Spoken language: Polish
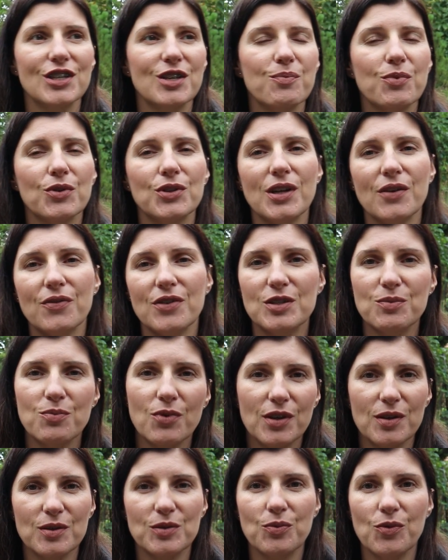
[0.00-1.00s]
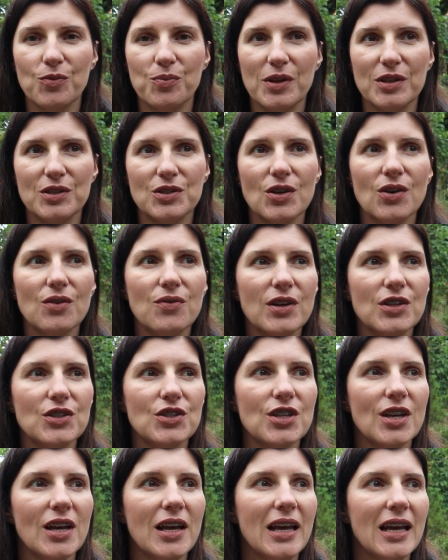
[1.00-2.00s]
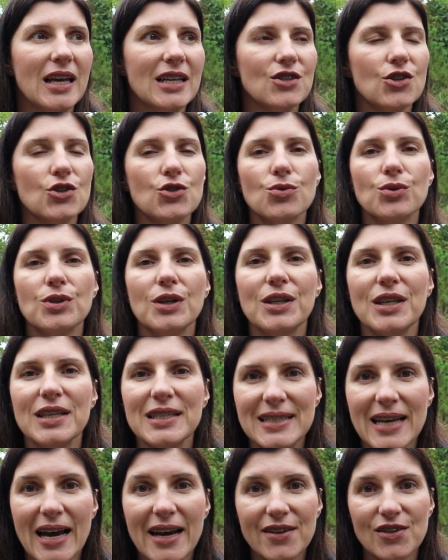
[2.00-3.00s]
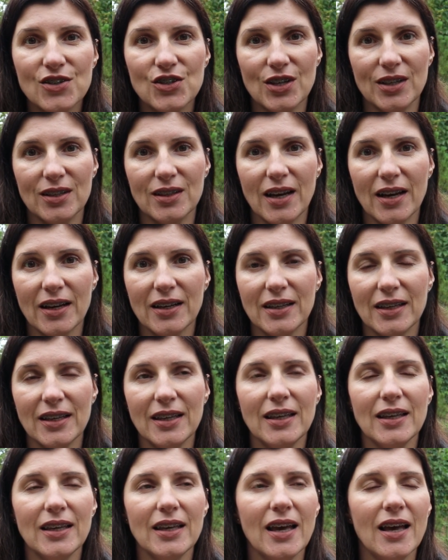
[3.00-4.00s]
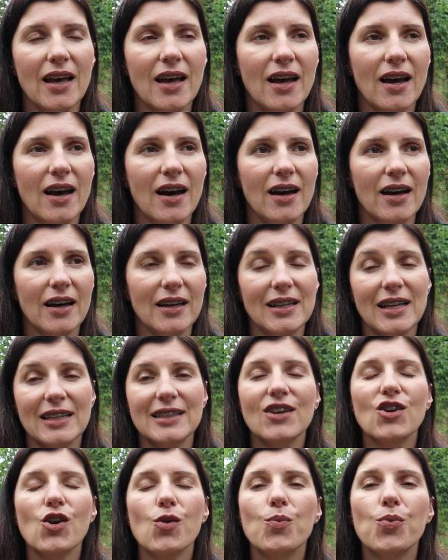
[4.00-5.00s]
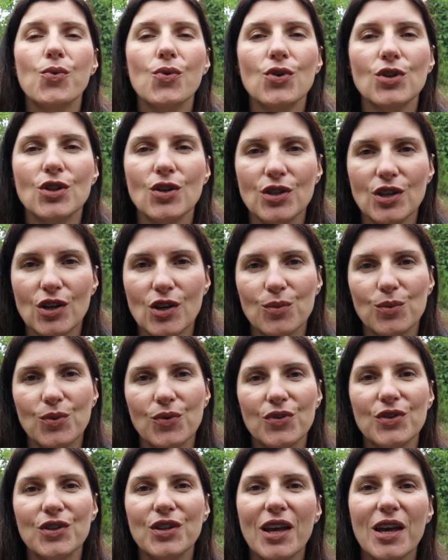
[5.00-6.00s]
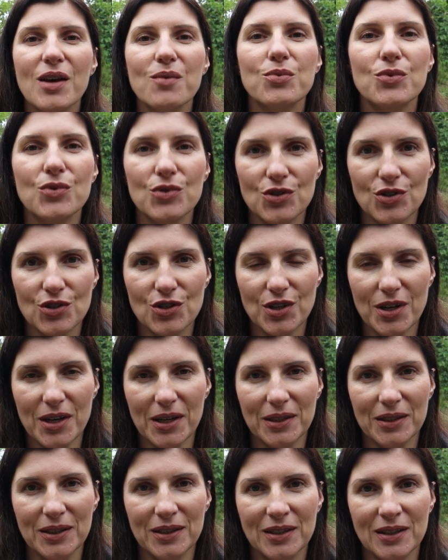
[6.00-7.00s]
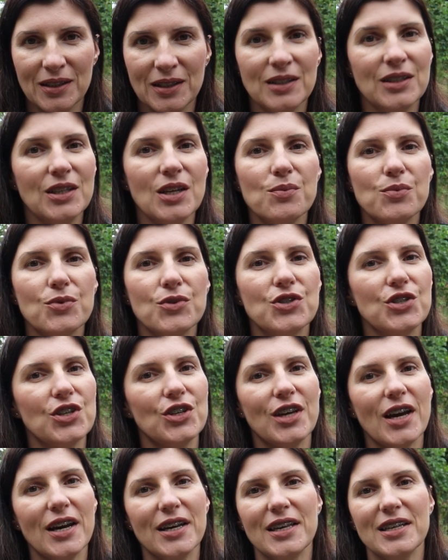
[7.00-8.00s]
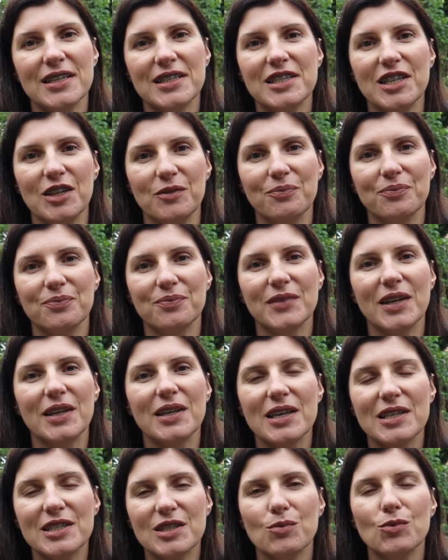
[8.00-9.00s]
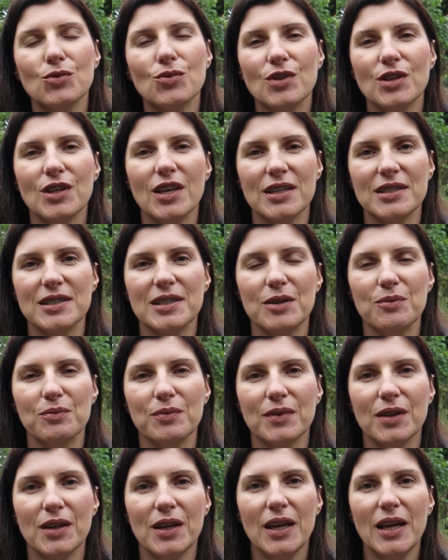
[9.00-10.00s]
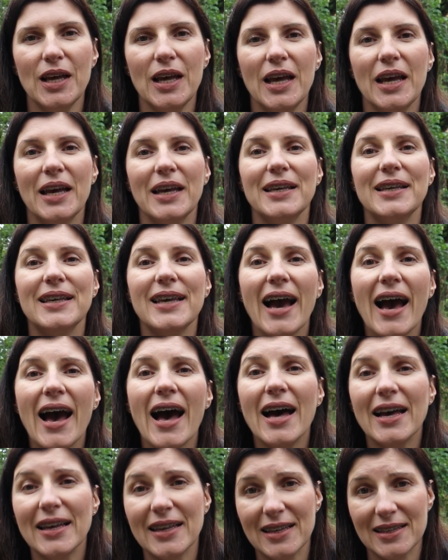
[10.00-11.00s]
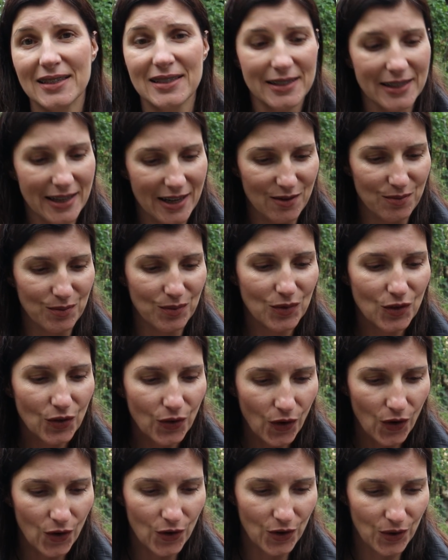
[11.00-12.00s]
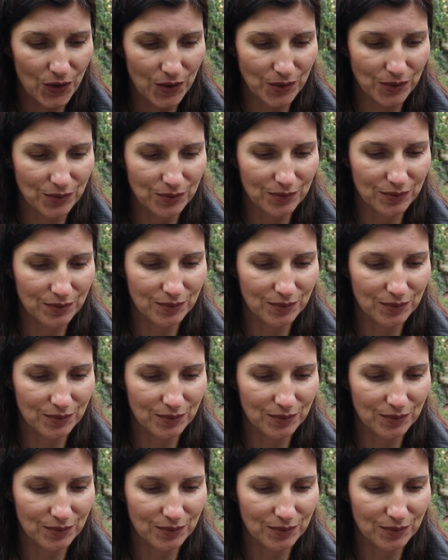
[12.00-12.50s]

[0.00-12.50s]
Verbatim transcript: że nie potrafię z Bogiem współpracować, coś tutaj nie zajdzie, tak? I a, I dlatego Bóg do niego mówi: Nie bój się. Nie bój się, ja jestem. Ja jestem, który jestem. Ja jestem Twoją